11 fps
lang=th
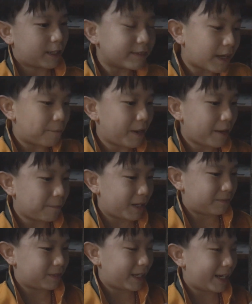การสามารถแบ
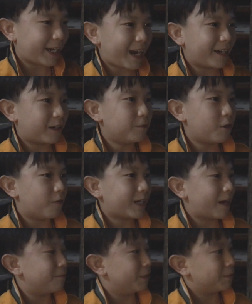บในรายการเขาบอกว่า
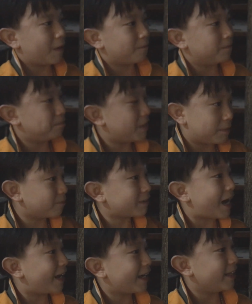กันเหมือนแบบบีบ
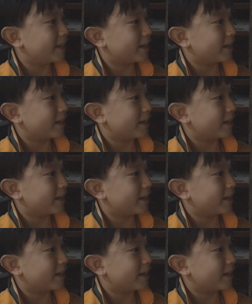น้ำตาได้เอ